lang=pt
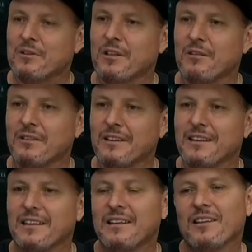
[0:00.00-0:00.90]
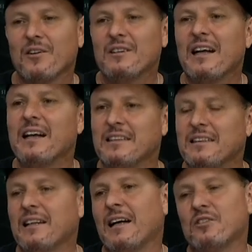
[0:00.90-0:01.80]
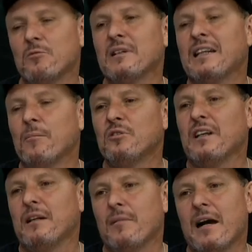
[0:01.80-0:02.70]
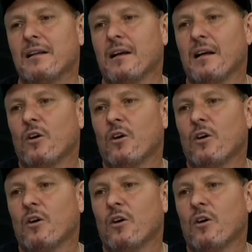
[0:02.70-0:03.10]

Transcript: Então, então tá assim, a turma tá muito animada.